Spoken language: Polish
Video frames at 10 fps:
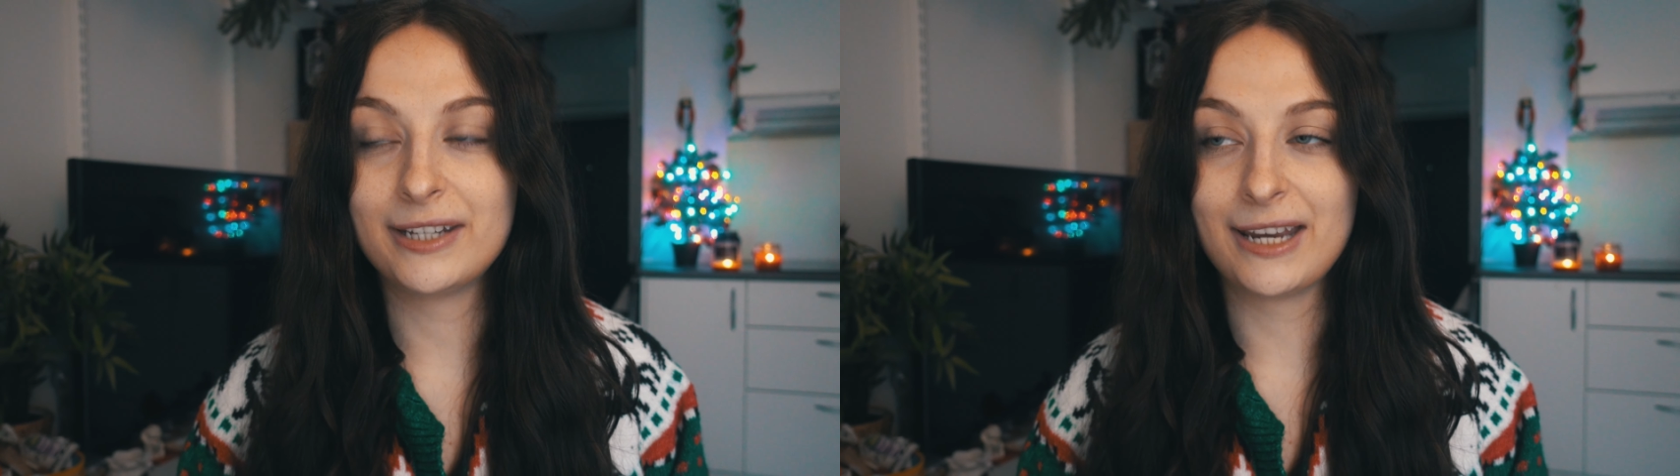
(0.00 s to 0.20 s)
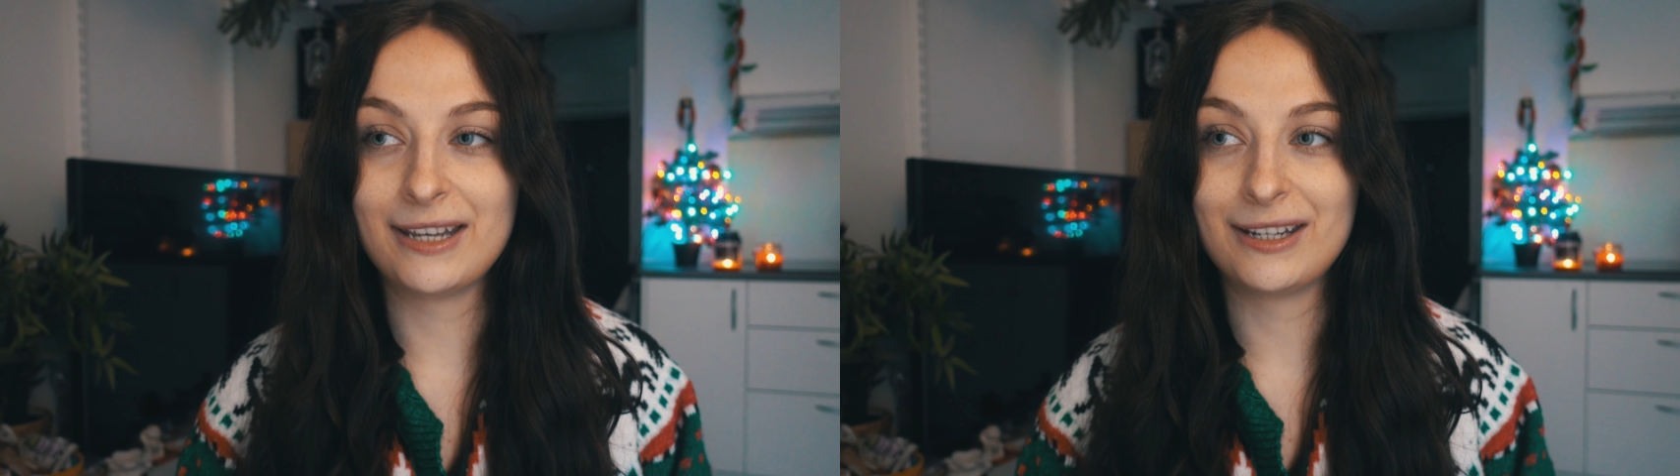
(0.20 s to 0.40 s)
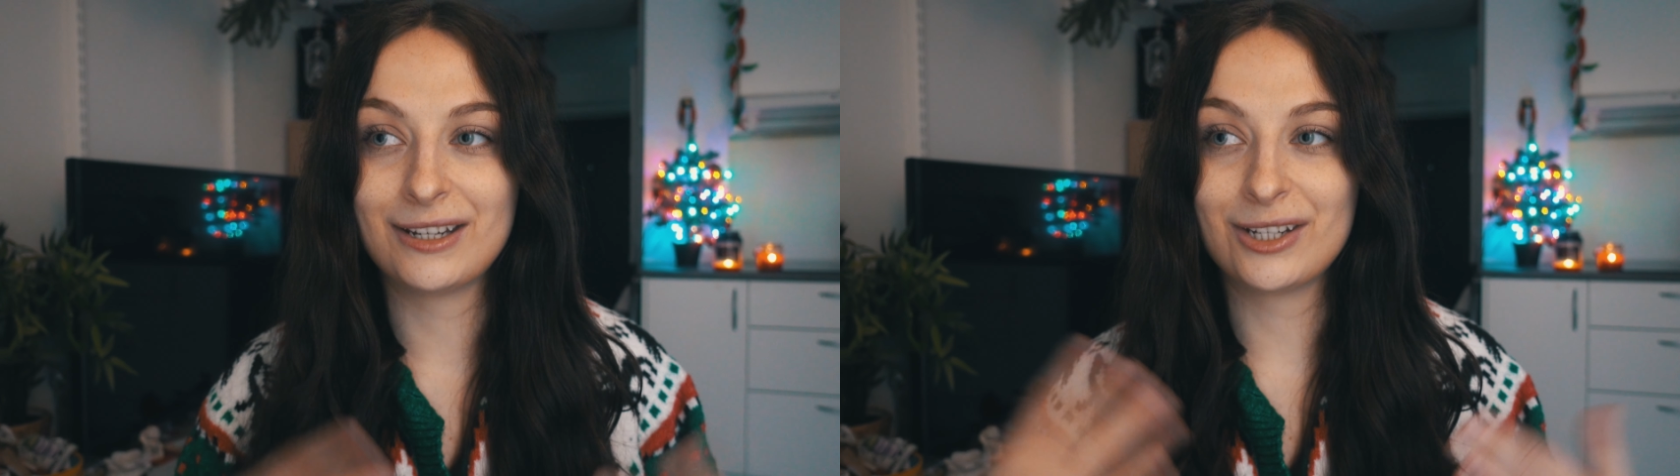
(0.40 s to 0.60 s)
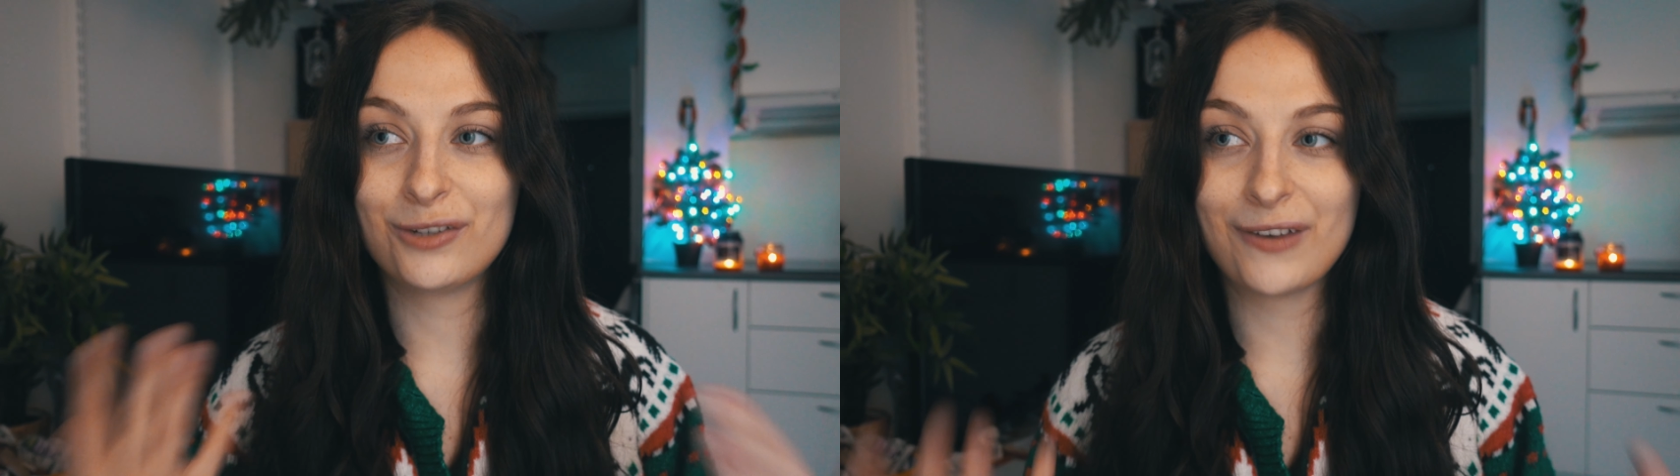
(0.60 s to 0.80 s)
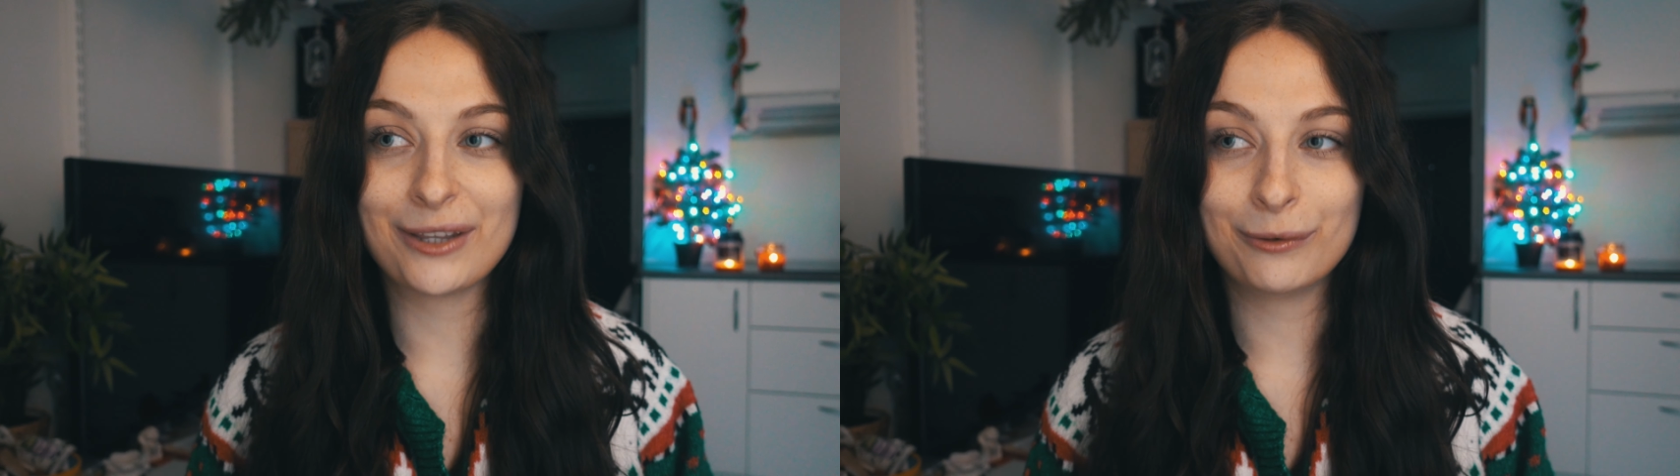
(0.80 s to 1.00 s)
Dzień
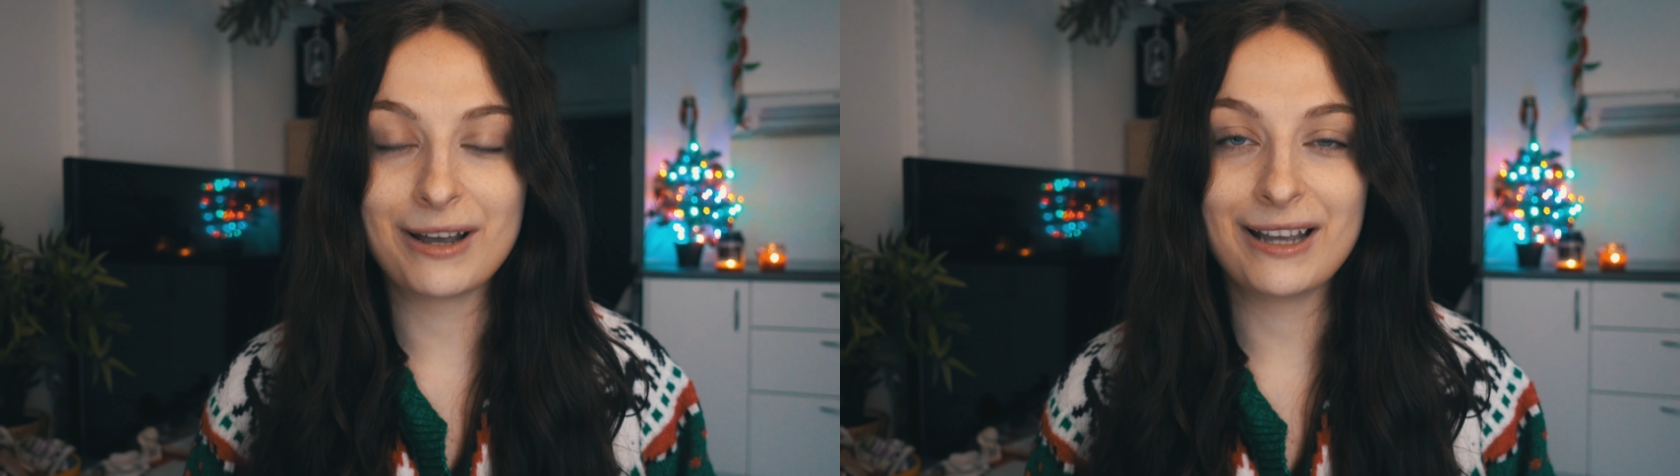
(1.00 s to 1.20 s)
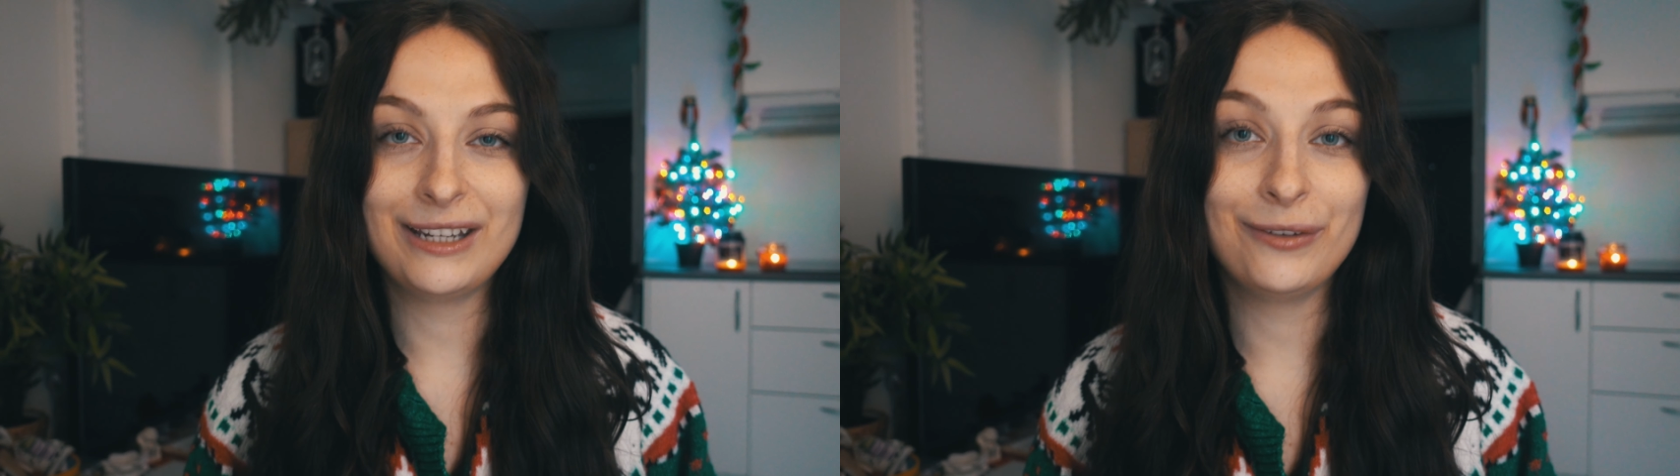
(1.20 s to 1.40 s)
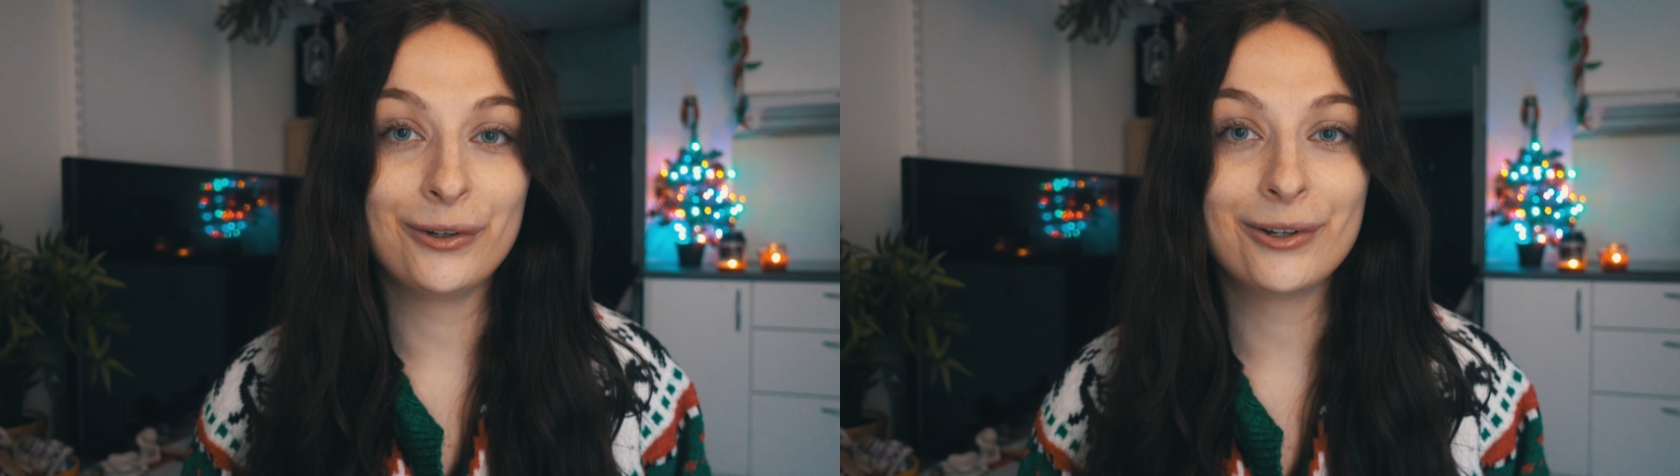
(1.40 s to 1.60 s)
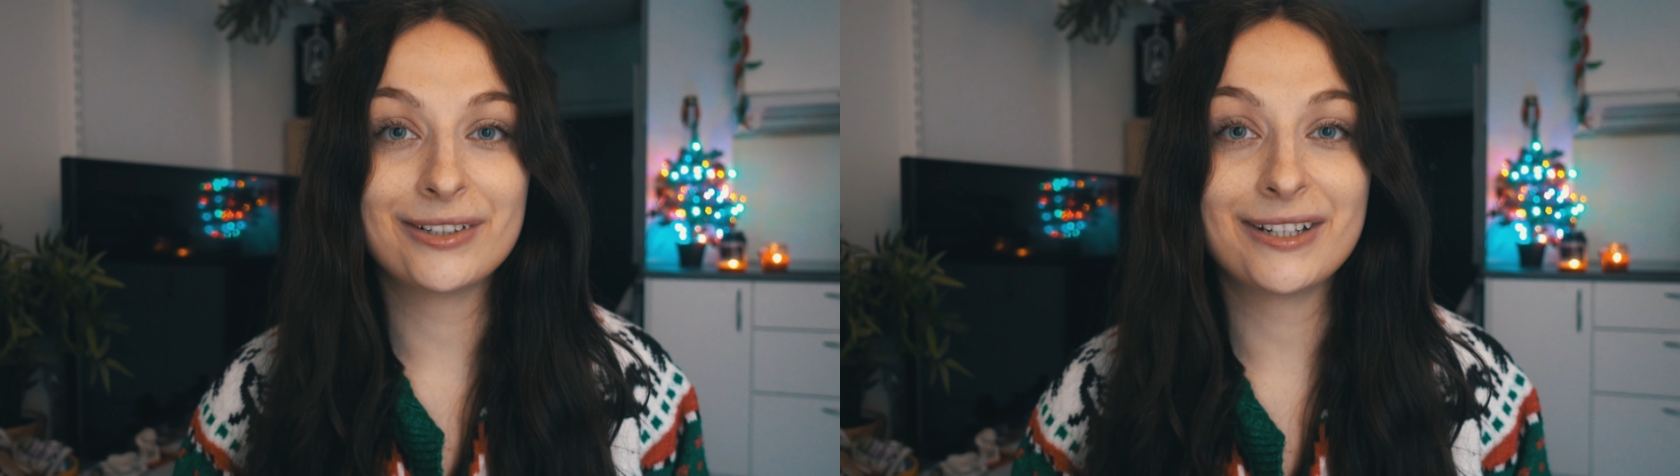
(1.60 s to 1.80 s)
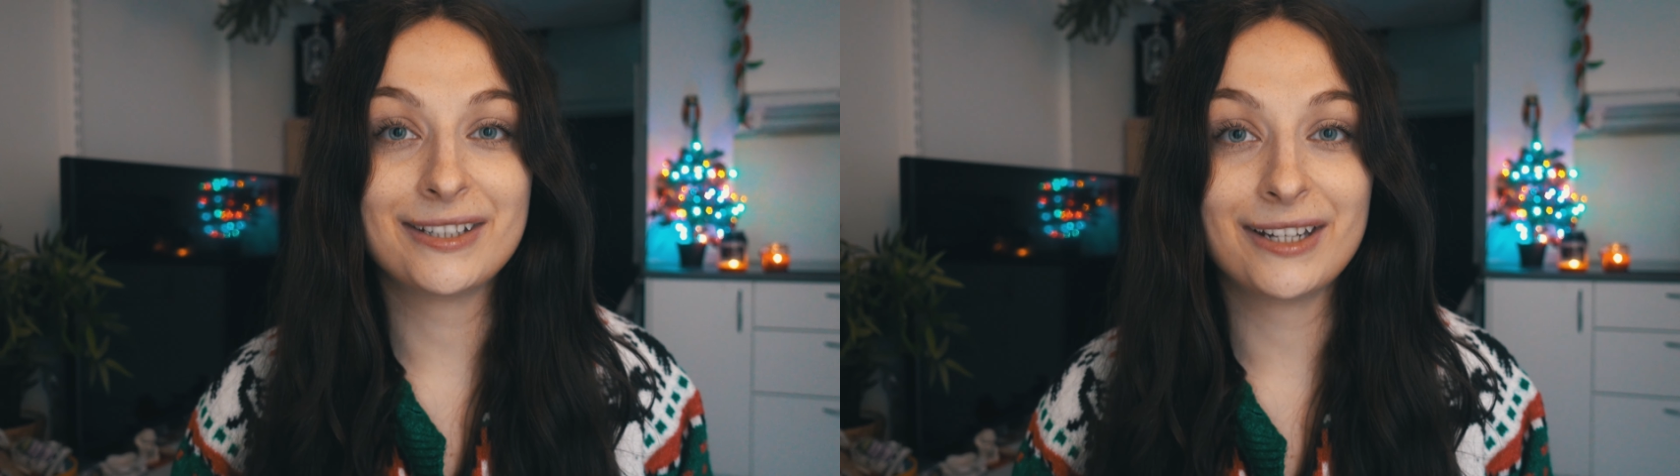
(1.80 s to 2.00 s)
Światła i
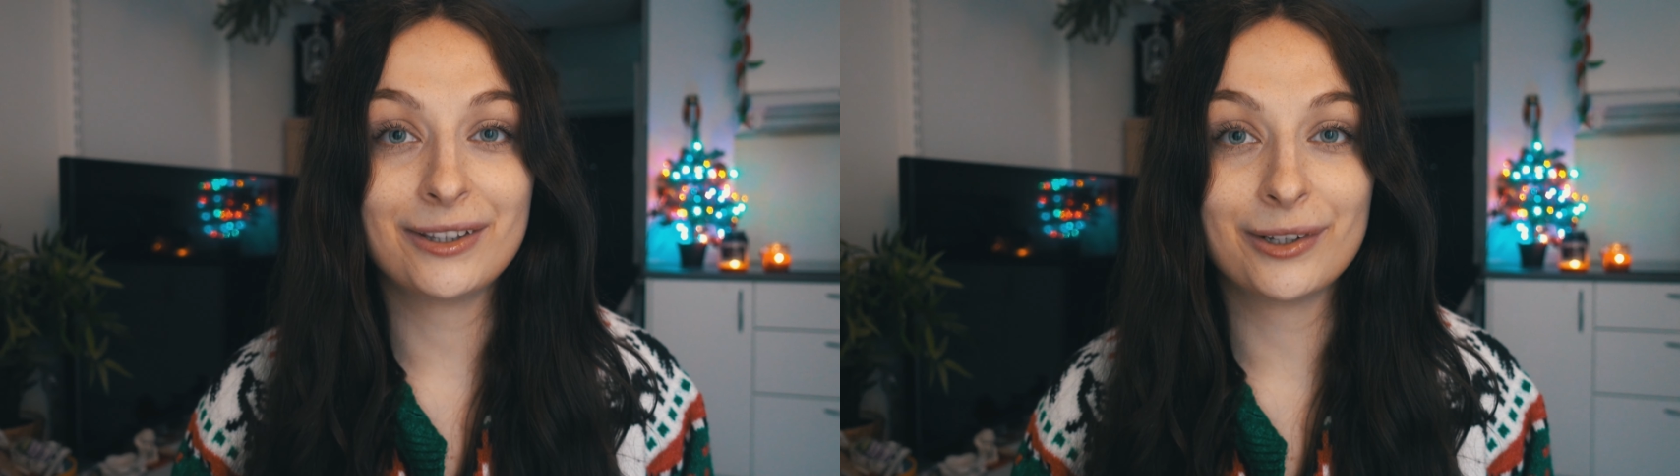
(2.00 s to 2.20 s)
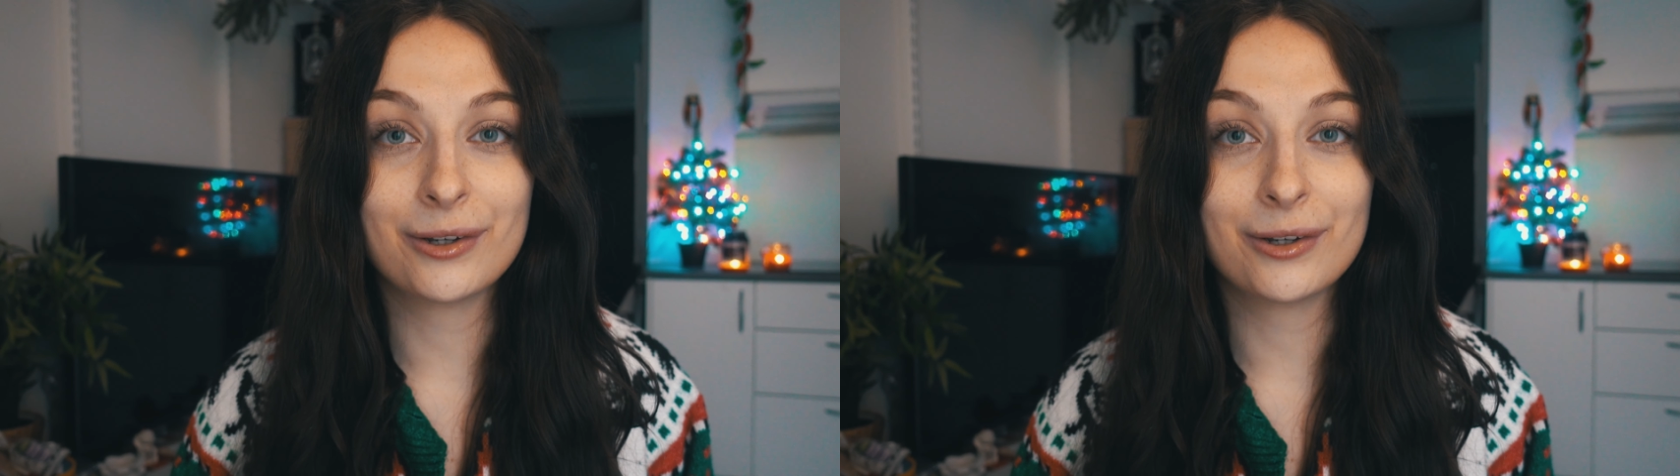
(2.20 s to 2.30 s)
wiąże się